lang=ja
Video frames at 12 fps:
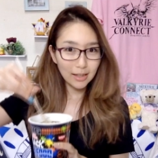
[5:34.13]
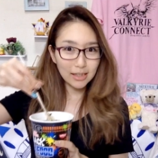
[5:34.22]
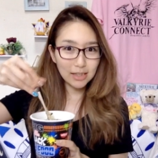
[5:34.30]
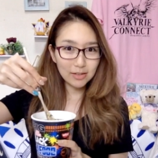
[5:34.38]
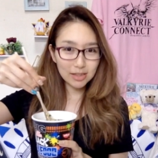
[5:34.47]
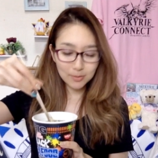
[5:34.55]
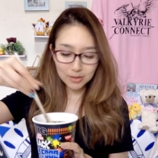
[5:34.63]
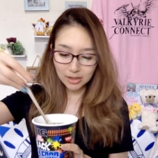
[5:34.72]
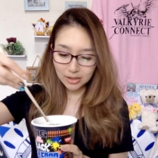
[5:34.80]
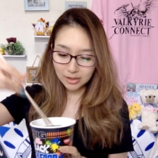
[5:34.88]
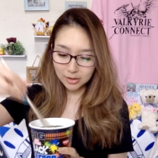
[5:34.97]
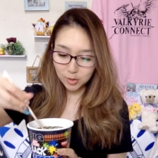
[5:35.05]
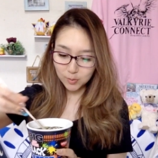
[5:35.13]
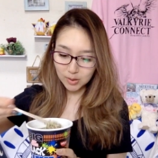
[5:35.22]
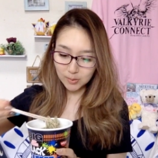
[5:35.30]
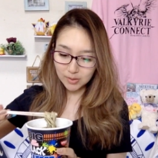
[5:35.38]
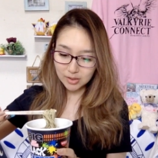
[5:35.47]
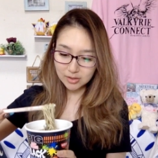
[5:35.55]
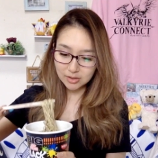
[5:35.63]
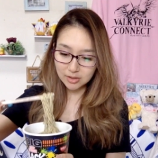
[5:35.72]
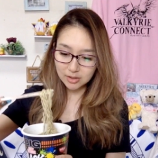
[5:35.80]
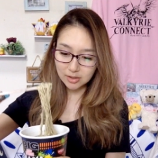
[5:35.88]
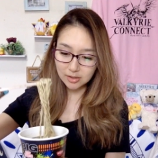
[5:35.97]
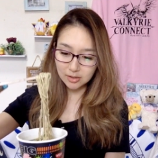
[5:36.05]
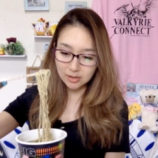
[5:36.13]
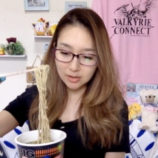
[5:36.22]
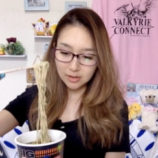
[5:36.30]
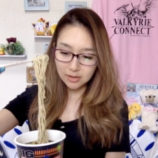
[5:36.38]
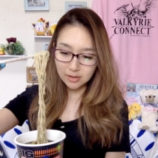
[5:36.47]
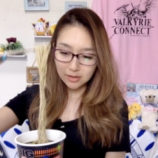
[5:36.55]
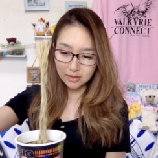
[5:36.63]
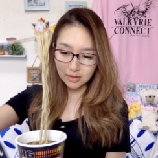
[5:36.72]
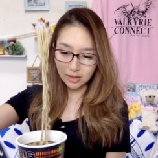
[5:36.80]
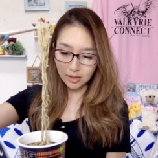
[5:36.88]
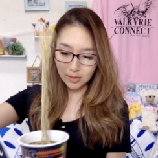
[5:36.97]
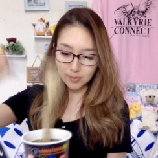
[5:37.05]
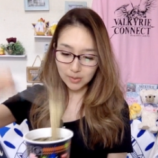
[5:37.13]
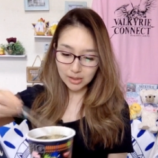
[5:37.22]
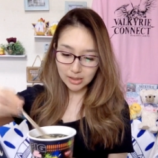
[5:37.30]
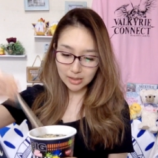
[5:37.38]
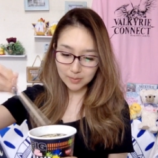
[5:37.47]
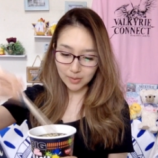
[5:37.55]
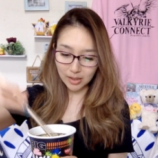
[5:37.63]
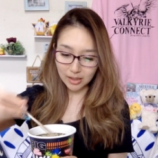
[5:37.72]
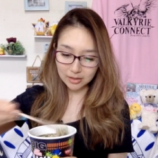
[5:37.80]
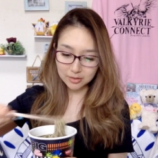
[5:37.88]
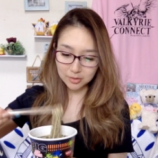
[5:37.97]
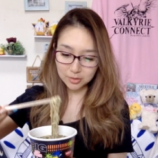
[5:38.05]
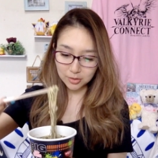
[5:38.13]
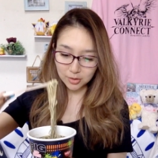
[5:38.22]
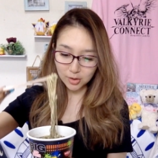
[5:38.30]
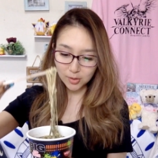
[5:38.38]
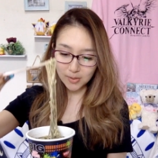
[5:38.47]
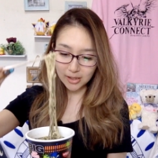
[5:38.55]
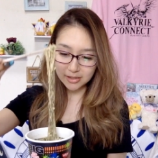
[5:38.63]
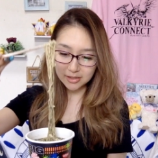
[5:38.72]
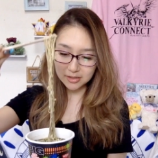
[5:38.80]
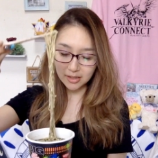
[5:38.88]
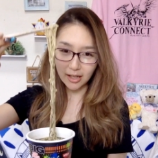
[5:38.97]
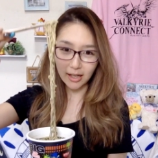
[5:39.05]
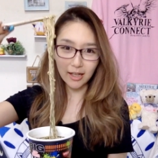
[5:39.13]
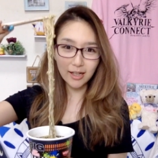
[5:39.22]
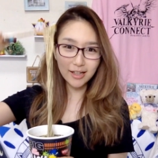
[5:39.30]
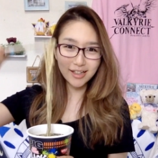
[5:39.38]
はい、では食べていきたいと思います。やばい、真っ黒、マジで。